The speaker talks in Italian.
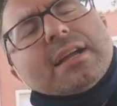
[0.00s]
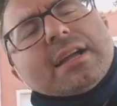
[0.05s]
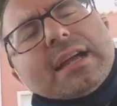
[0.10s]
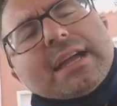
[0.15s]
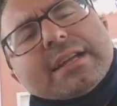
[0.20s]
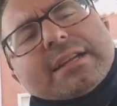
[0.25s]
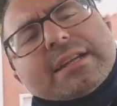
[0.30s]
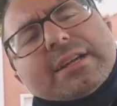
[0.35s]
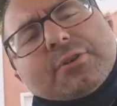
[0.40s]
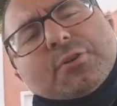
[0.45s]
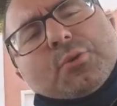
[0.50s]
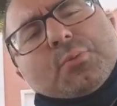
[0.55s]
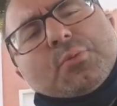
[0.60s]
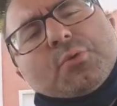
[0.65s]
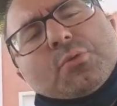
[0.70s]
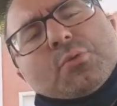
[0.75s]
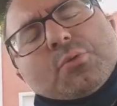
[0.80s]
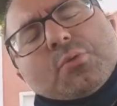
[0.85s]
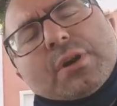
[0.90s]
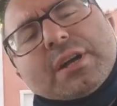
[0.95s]
e che
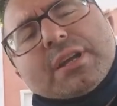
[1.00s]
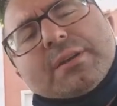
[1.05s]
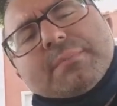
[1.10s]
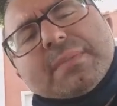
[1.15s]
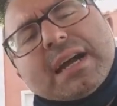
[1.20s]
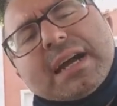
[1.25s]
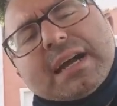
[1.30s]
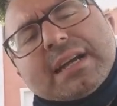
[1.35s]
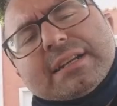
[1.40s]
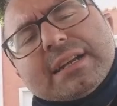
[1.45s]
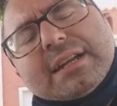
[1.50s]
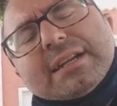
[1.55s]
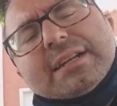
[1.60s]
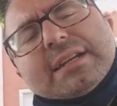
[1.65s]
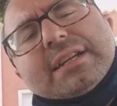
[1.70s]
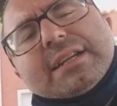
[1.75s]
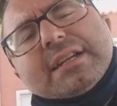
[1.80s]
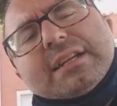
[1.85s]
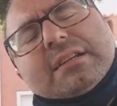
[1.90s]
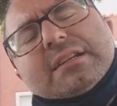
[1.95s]
comunque rimane
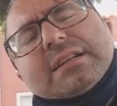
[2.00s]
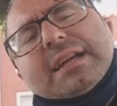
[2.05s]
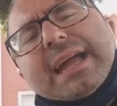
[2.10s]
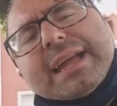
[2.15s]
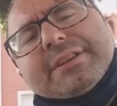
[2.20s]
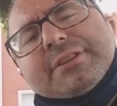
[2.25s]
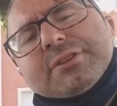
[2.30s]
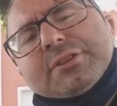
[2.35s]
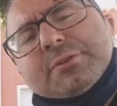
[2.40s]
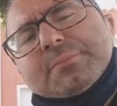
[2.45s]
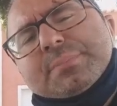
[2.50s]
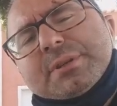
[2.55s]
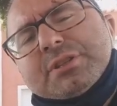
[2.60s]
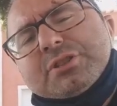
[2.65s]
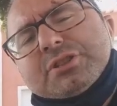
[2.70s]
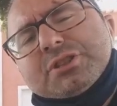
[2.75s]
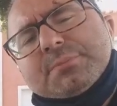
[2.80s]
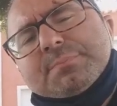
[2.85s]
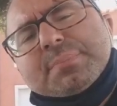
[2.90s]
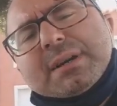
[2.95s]
il regno
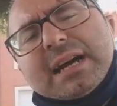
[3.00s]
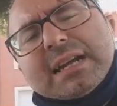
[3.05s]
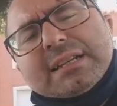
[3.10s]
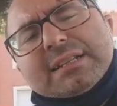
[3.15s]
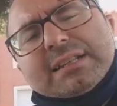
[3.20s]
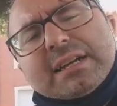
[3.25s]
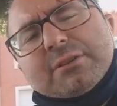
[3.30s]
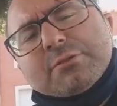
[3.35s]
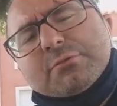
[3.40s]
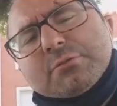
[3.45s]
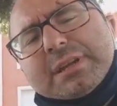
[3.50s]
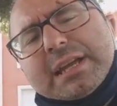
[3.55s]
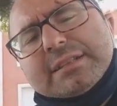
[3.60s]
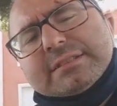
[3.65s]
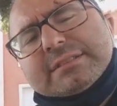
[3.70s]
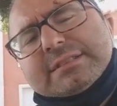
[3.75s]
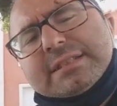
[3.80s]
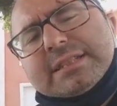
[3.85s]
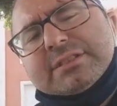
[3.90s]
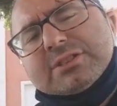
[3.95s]
principale da cui
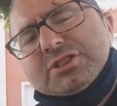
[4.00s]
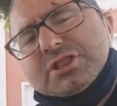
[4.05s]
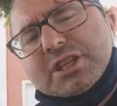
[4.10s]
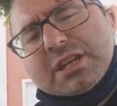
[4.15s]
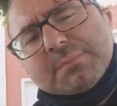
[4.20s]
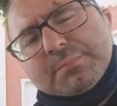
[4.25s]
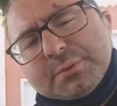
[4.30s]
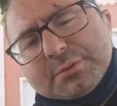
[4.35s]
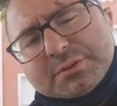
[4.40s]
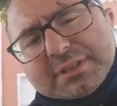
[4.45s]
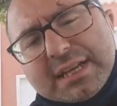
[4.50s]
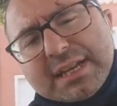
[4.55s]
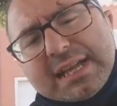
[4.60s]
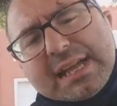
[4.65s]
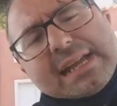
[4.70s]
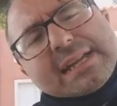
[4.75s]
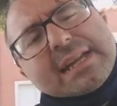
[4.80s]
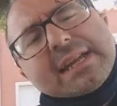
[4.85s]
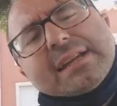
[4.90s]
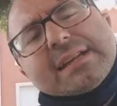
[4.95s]
attingere
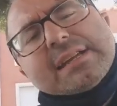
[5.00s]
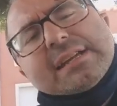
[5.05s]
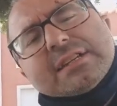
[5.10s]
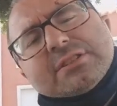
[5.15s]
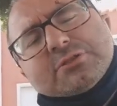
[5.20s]
potere.